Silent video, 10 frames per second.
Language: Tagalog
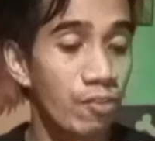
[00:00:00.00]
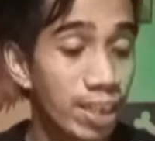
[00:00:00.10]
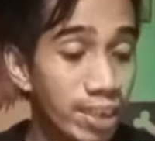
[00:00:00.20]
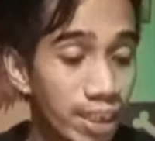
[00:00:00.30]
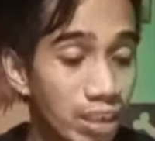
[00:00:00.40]

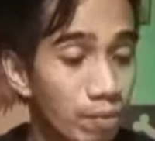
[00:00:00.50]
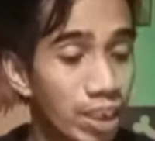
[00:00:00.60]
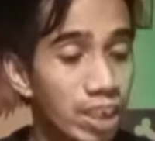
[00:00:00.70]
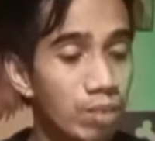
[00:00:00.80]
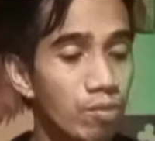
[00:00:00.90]
races na
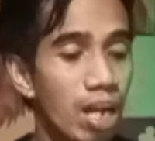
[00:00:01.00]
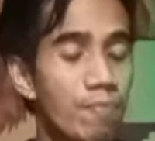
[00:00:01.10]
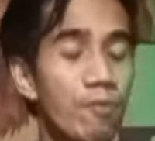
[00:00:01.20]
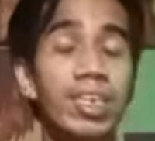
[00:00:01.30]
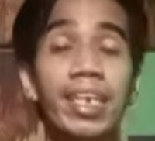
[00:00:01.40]

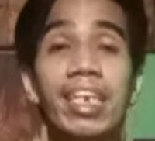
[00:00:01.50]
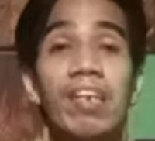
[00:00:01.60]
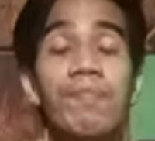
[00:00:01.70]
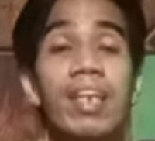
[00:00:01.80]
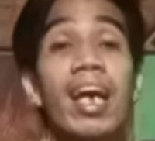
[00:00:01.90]
magsisimula po sa
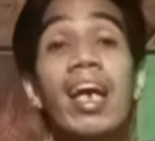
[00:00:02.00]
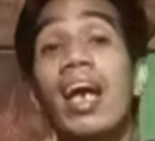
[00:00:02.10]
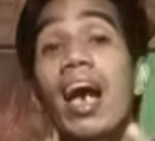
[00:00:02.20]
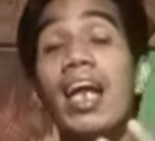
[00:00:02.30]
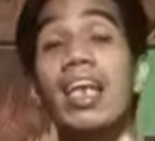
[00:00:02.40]
ganap na
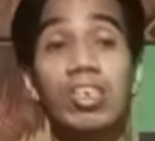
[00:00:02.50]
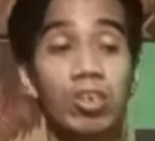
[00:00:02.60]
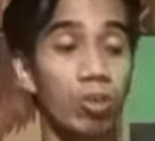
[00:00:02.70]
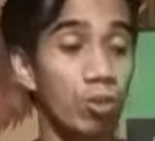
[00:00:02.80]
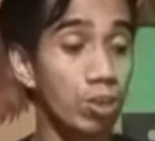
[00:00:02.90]
alas
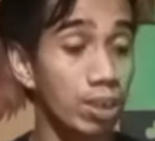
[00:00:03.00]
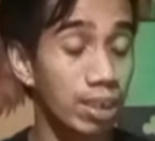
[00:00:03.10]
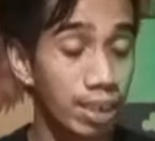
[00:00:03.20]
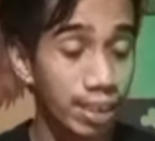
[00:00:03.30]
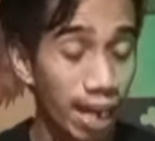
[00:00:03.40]
2
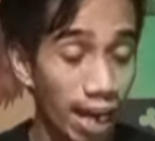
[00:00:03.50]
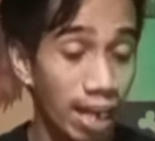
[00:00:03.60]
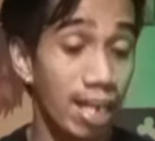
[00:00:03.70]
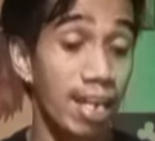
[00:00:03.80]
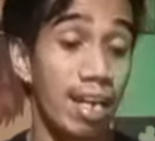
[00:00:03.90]
ng
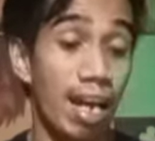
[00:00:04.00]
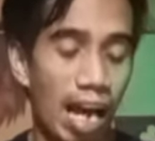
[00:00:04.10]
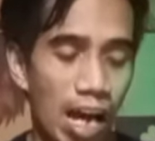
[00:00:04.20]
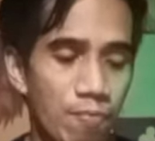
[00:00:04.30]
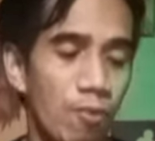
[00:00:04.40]

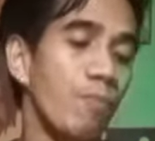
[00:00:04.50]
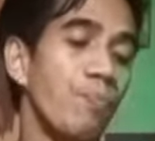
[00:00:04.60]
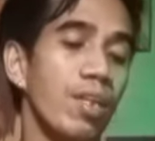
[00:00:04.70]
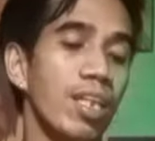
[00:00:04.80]
hapon.